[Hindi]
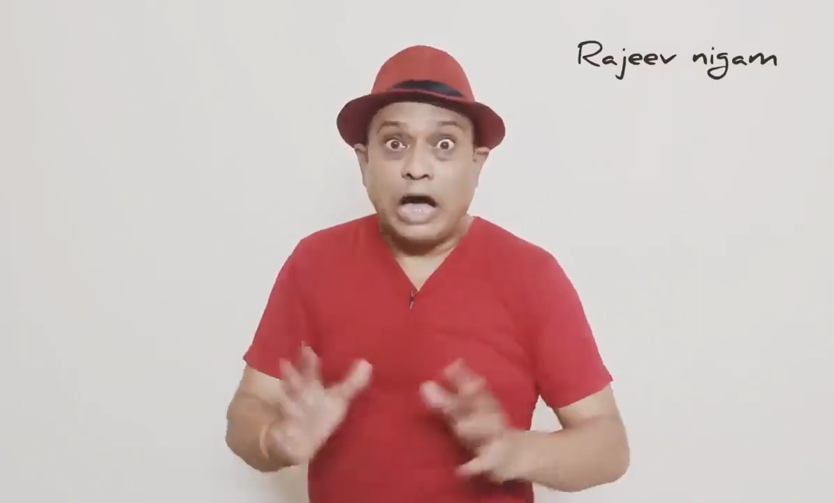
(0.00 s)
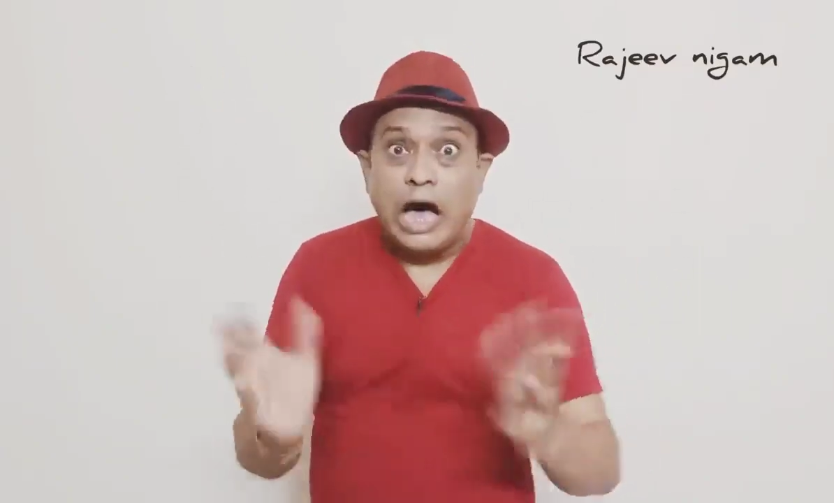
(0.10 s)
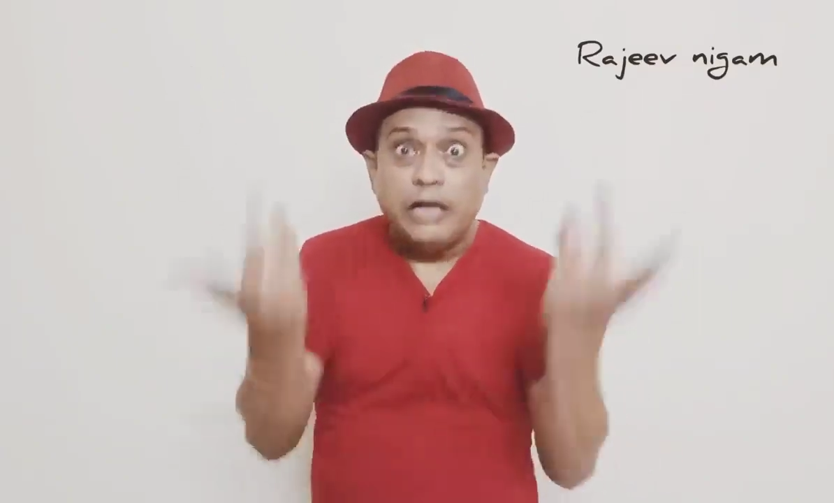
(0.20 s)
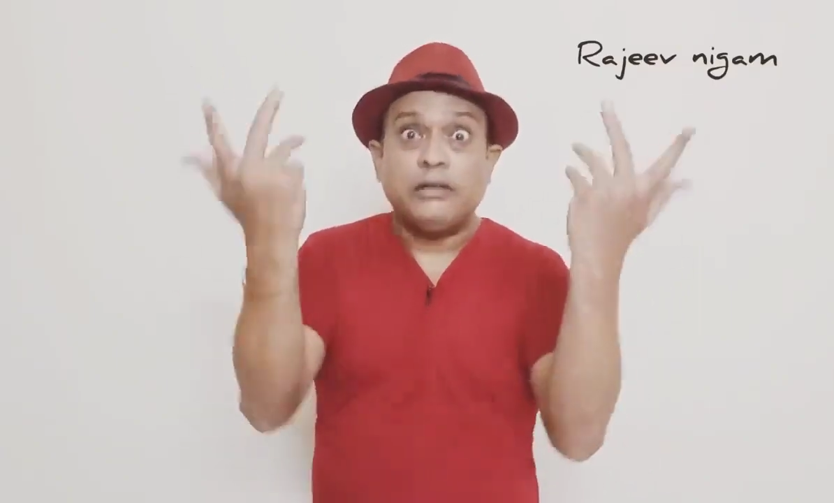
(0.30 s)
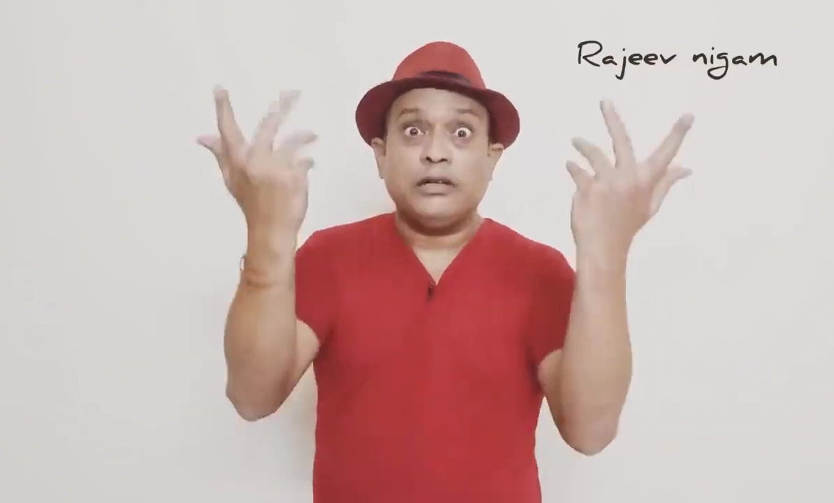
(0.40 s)

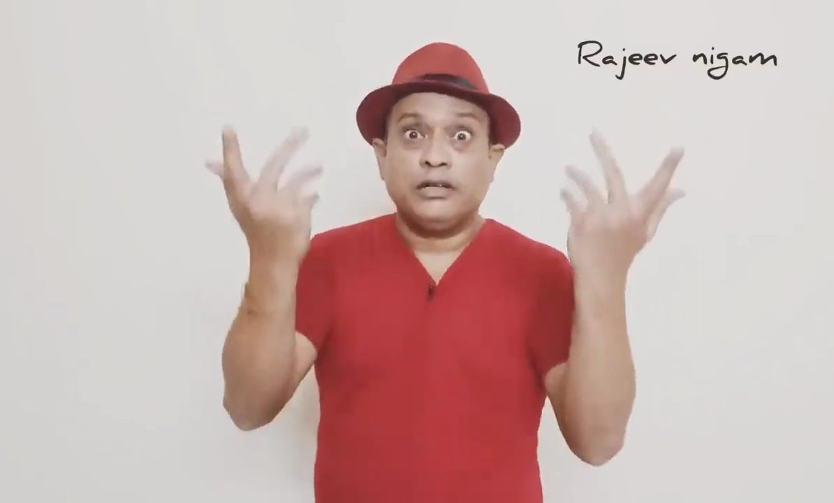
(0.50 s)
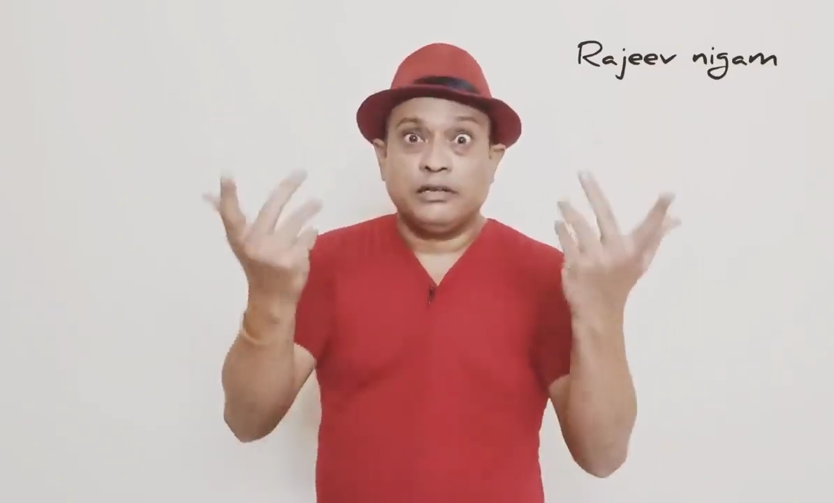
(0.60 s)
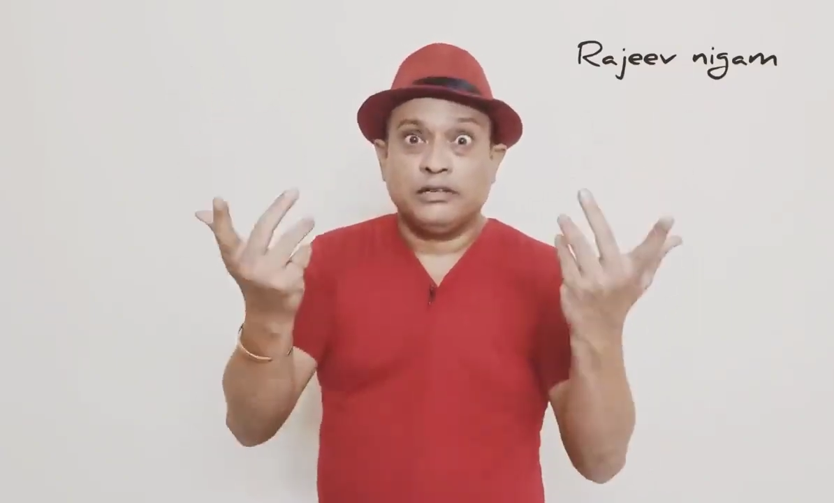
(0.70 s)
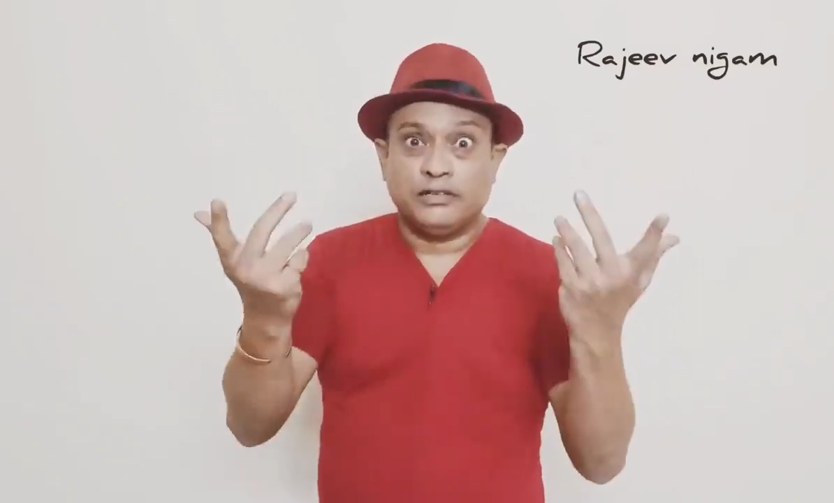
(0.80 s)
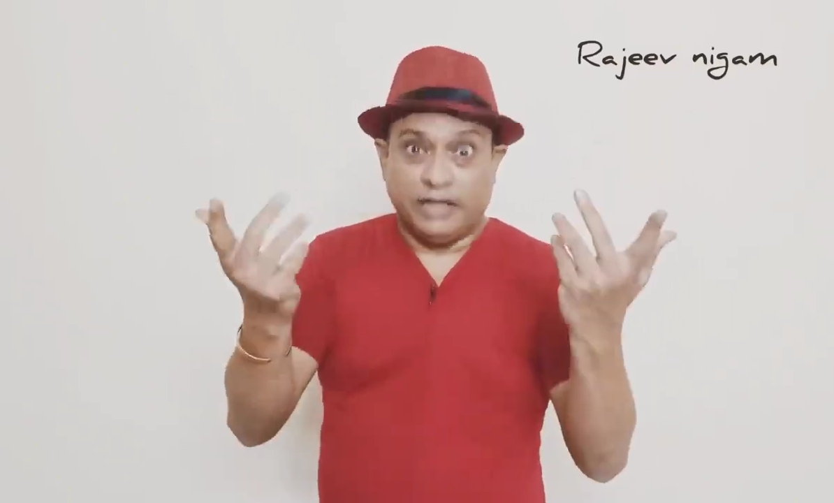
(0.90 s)
खान
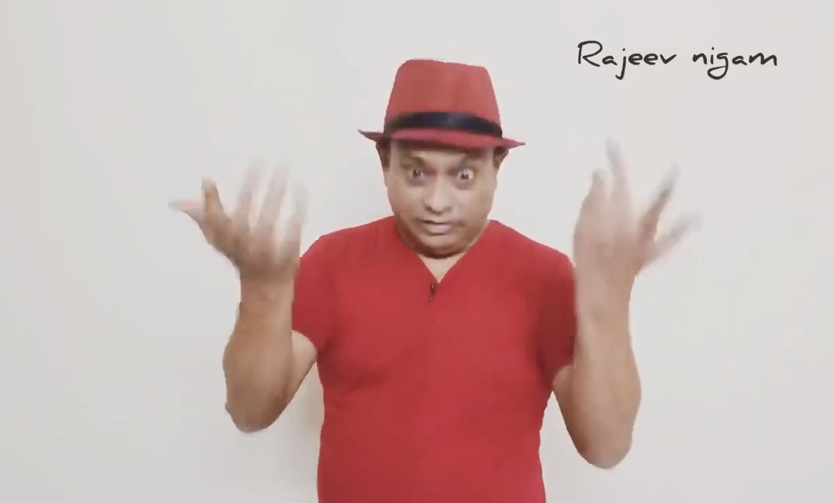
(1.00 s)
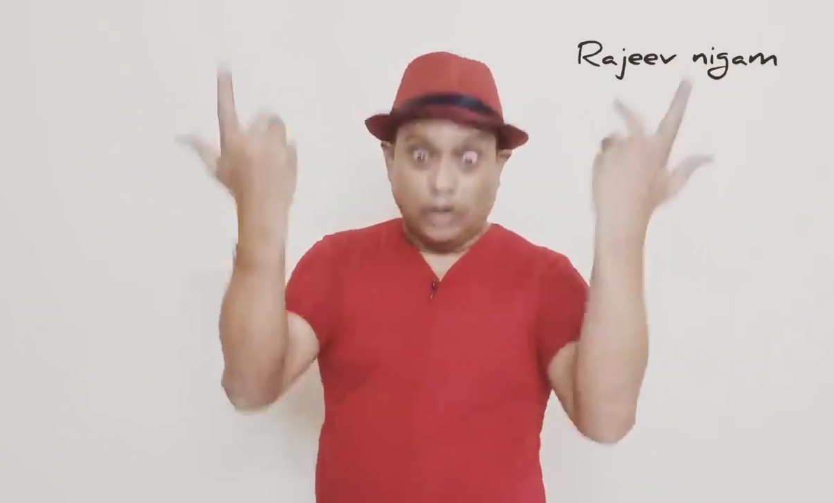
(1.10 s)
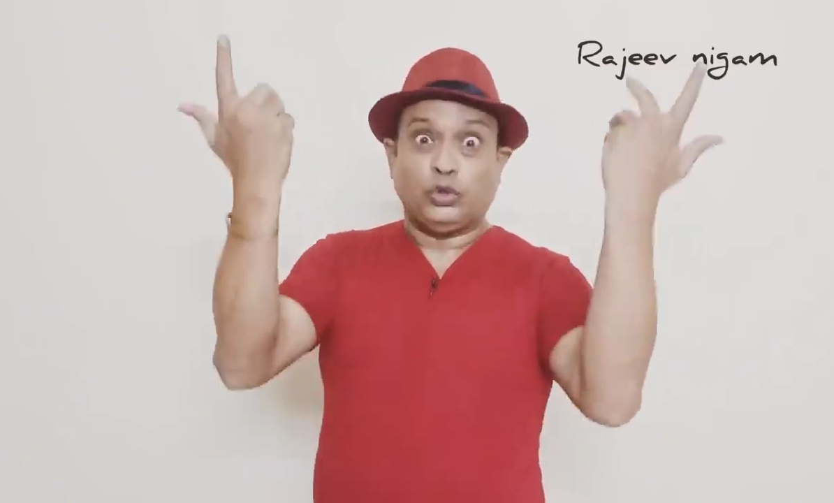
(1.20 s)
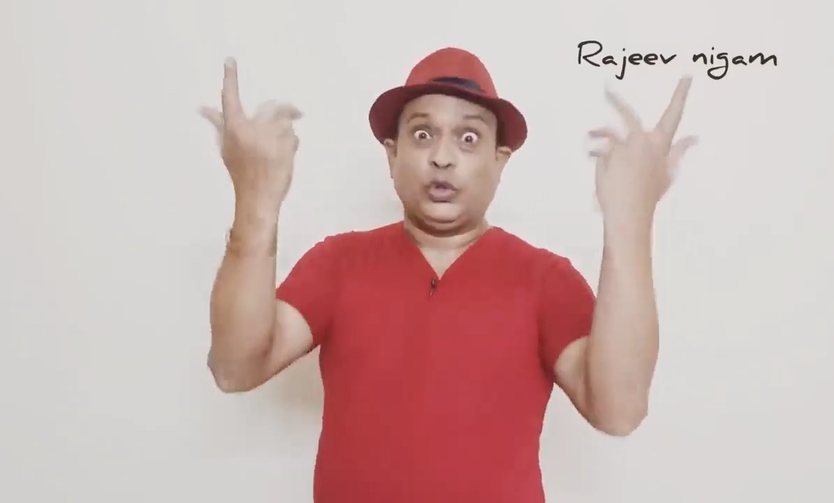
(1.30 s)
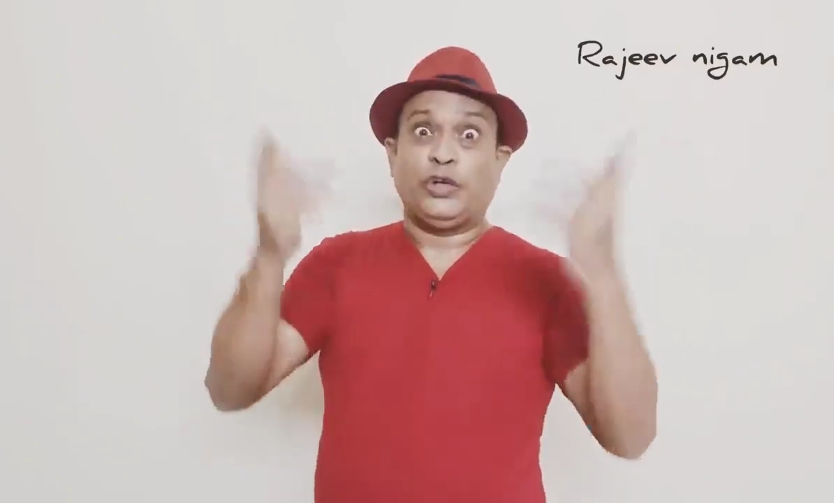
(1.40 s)

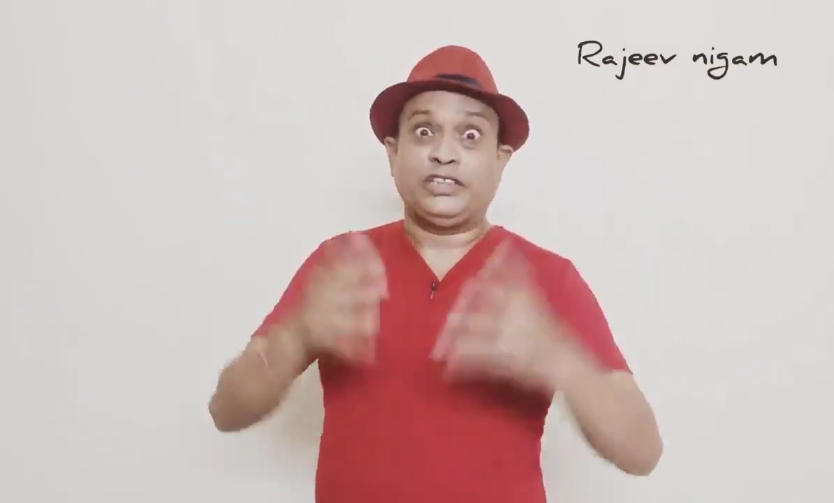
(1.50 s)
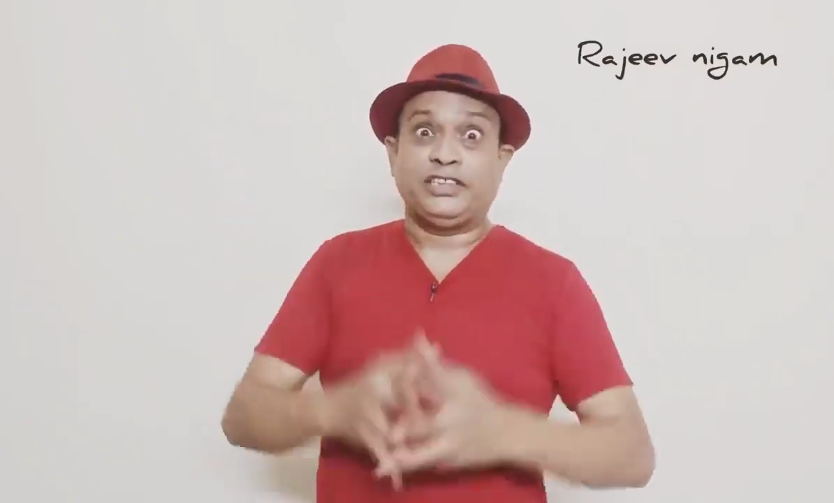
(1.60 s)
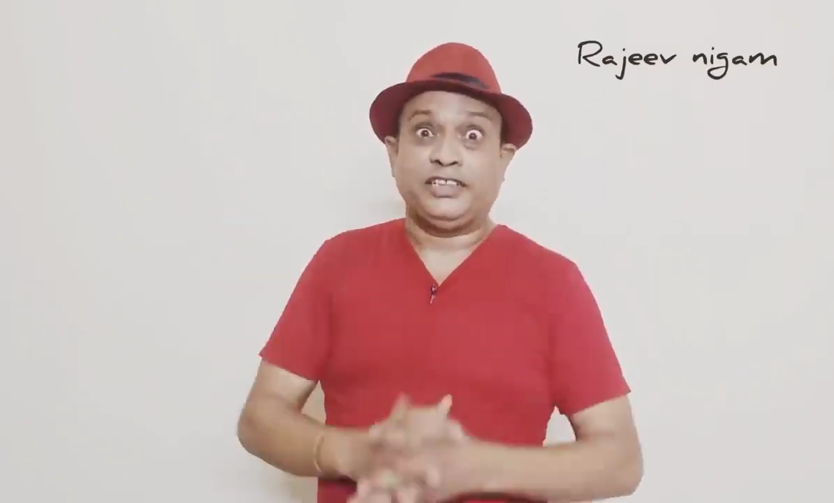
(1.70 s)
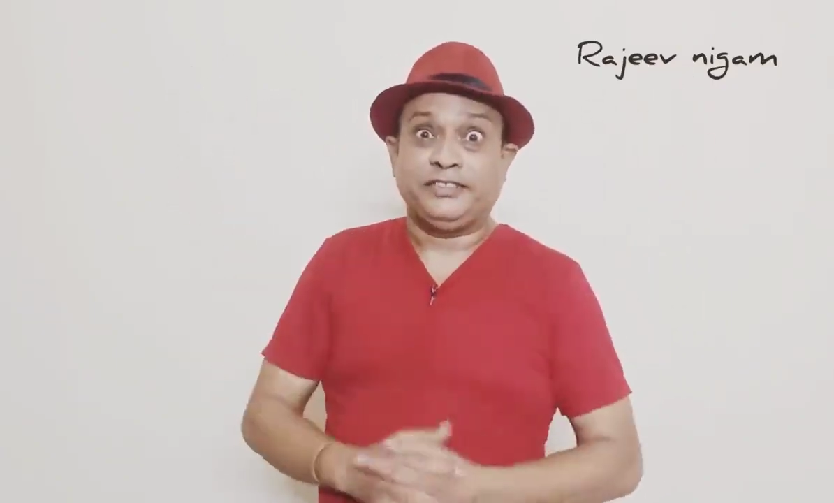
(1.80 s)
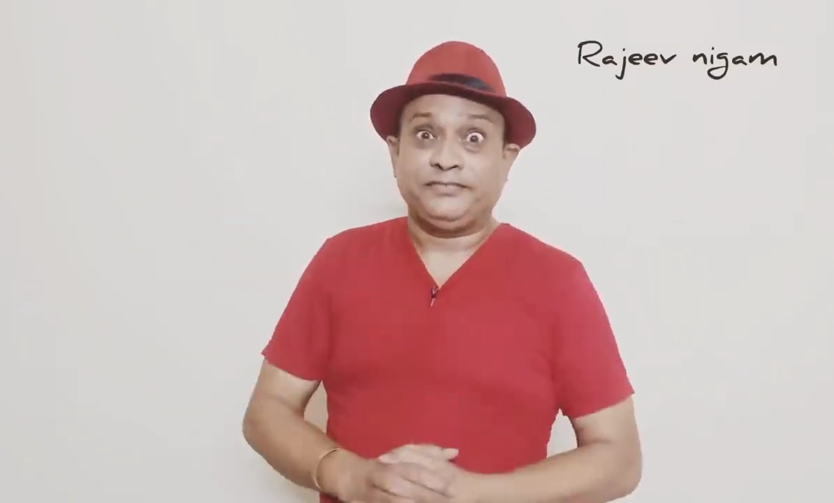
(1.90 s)
ऐसा कुछ होना
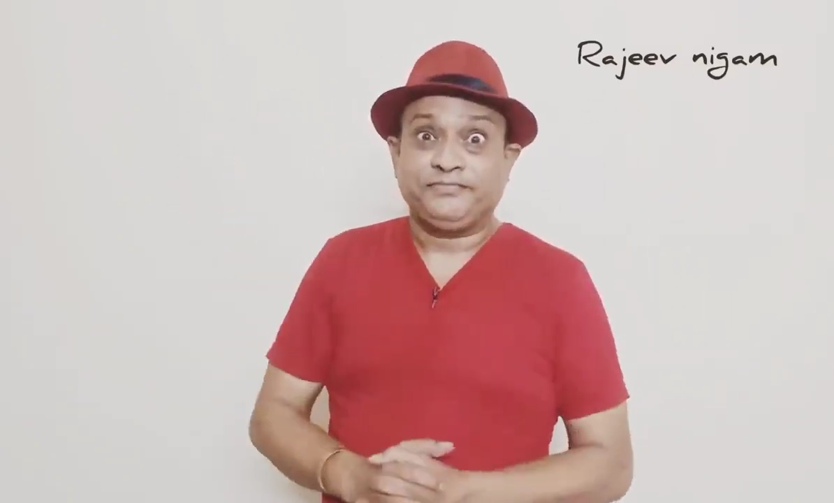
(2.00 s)
चाहिए